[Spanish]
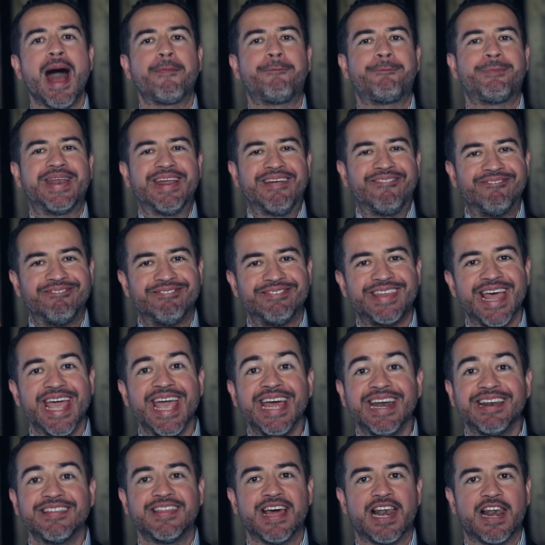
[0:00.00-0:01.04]

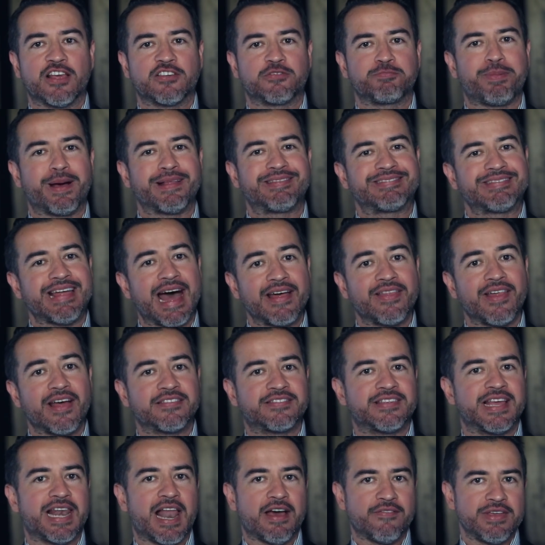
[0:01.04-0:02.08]
aprender de las
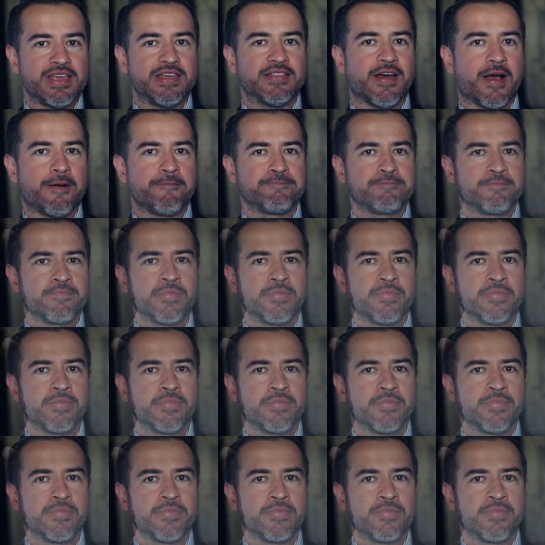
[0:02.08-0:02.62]
patadas de la vida.